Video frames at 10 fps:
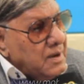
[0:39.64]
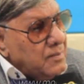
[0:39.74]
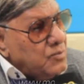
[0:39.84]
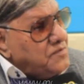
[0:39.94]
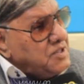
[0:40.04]

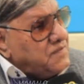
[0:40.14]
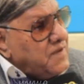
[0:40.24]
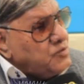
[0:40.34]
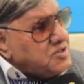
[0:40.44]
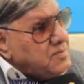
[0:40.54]
مفيد
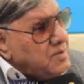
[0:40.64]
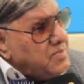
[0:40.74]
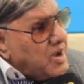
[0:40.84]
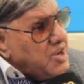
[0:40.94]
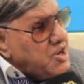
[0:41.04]
فوزي من
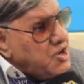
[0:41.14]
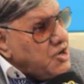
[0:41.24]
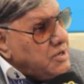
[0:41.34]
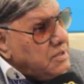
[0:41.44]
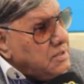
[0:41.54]

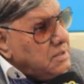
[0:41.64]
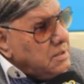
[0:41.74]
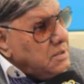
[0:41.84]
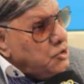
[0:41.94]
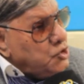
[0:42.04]
برلين
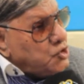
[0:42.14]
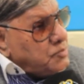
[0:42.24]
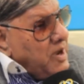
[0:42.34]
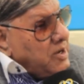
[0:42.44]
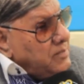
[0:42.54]

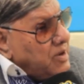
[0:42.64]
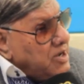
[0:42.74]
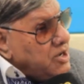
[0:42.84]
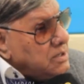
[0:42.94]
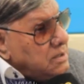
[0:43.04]
اشمعنى
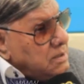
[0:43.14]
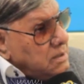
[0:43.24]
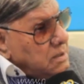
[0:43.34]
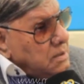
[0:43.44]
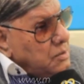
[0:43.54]
برلين
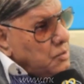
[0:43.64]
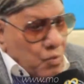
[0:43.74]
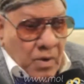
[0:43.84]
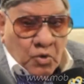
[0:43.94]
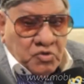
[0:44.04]

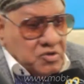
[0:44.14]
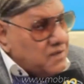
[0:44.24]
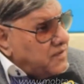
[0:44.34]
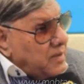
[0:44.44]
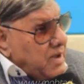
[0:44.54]
ولا كنت
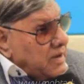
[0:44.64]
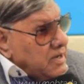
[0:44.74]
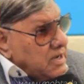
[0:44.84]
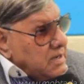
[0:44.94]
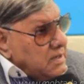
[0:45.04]
افهم يعني
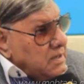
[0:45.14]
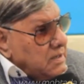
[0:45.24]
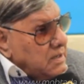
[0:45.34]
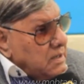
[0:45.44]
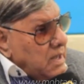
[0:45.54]
ايه
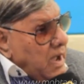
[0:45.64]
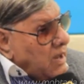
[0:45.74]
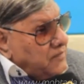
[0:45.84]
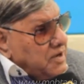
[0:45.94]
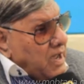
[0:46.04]

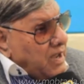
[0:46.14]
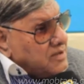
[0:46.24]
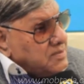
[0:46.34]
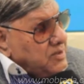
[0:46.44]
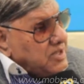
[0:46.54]
اعرف انها
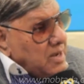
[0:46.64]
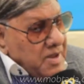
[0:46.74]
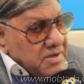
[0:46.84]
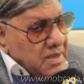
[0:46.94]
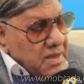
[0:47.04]
عاصمه
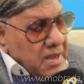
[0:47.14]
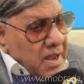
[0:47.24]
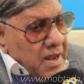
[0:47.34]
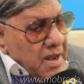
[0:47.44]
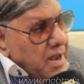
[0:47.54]
المانيا
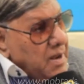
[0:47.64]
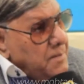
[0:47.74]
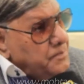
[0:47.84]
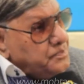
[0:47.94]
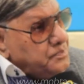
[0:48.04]
يعني
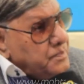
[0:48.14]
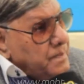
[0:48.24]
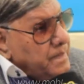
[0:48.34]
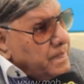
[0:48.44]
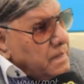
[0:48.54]
بدا
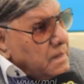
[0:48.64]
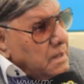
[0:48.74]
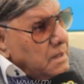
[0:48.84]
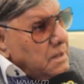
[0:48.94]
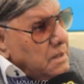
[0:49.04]
يعني
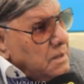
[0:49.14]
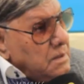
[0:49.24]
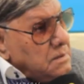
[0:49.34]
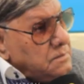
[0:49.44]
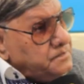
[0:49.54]
يميل عند
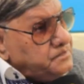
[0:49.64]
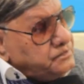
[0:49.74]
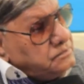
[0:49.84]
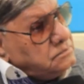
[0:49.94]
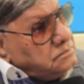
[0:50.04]
حضرتك
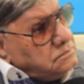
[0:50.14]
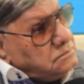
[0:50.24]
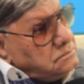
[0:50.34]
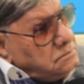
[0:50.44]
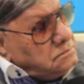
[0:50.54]
فكره
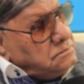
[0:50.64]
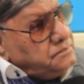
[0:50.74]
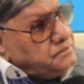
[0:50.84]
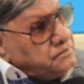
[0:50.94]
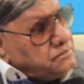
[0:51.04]

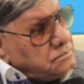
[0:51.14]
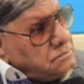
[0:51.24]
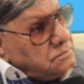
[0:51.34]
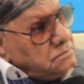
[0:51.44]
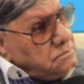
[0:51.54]
العمل
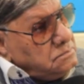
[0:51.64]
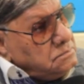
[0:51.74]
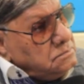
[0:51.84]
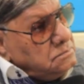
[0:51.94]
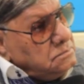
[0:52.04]

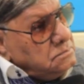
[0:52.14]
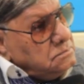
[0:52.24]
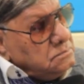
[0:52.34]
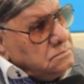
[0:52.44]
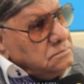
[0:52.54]
الصحفي والعمل
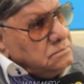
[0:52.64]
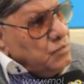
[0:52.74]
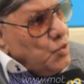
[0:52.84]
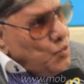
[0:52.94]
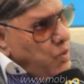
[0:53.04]

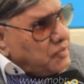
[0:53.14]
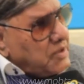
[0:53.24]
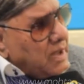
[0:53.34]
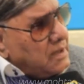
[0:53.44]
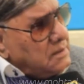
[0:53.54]
التلفزيوني واضح